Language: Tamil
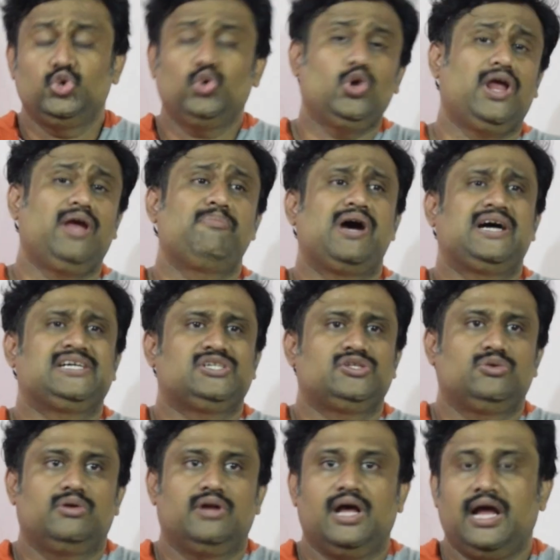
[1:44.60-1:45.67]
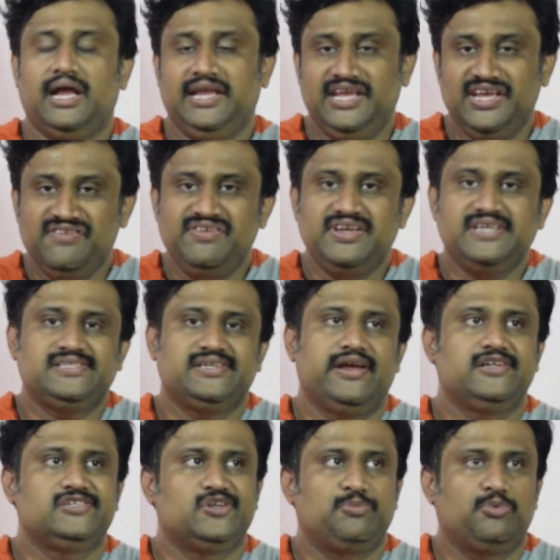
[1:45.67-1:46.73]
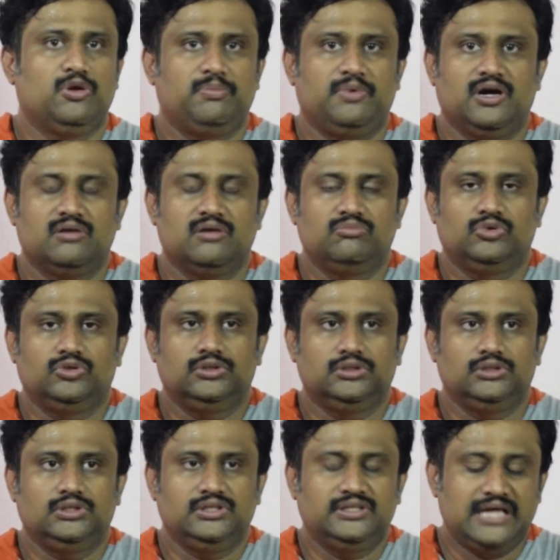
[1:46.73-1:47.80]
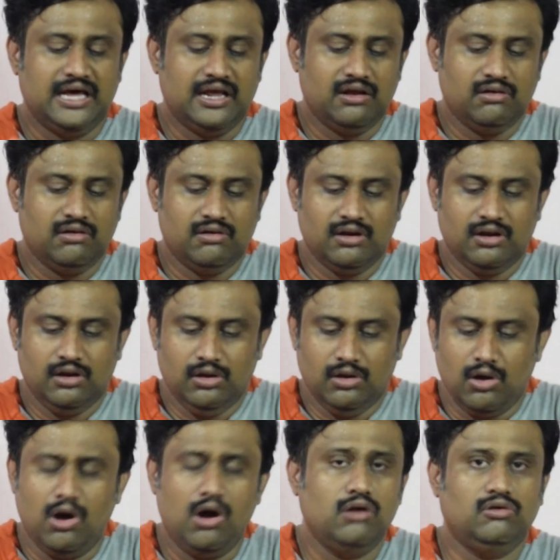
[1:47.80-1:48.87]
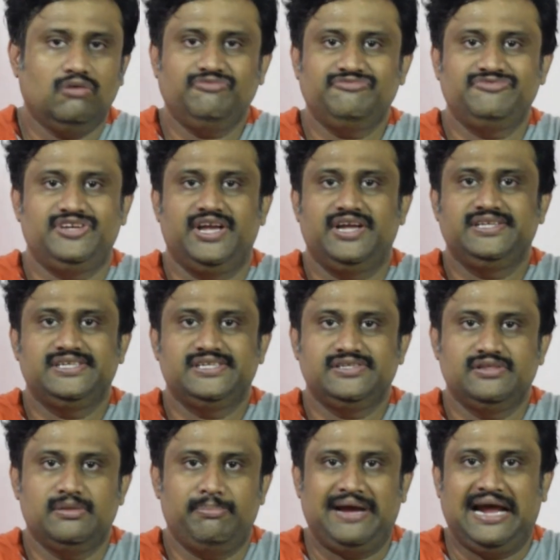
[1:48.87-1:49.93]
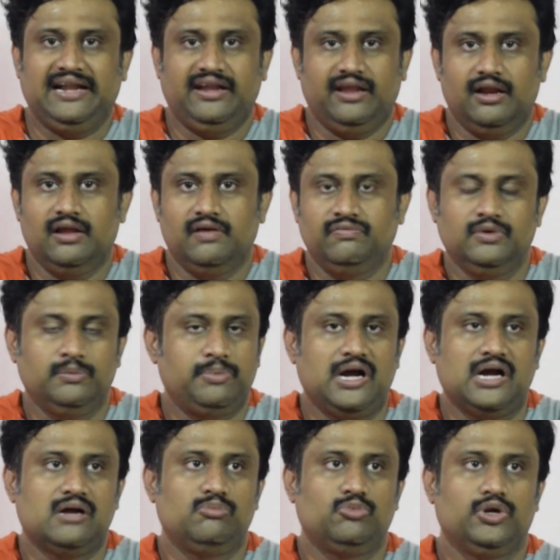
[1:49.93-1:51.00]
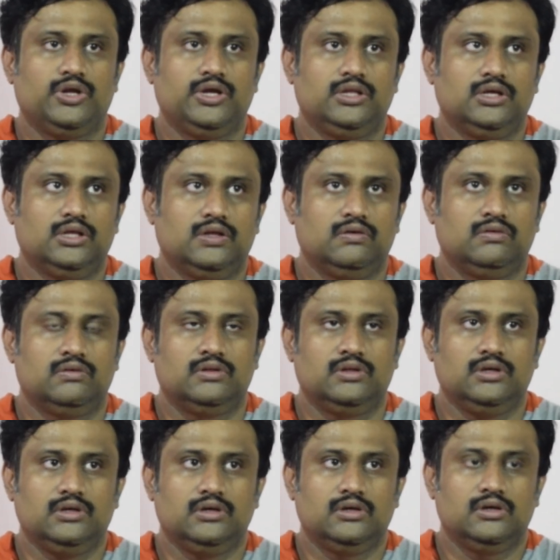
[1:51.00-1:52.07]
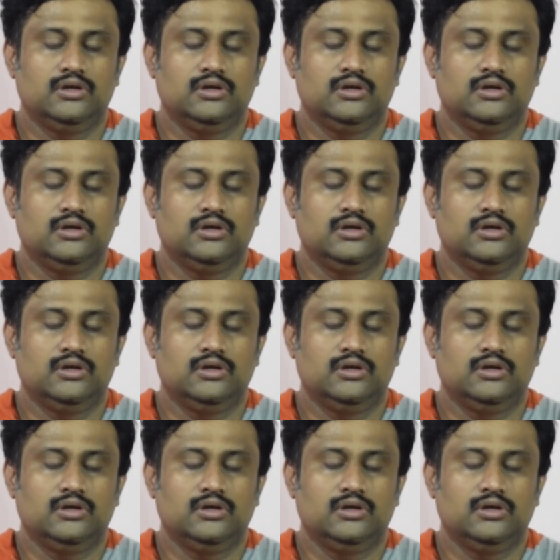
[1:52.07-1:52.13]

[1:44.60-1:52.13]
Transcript: ஜூலை மாசத்தோட இவி e சேல்ஸ் ரிப்போர்ட்டை பார்க்கும்போது தேர் ஆர் லாட் ஆஃப் சேஞ்சஸ் இந்த பேட்டர்ல இருந்து பார்க்க முடியுது அதாவது வந்து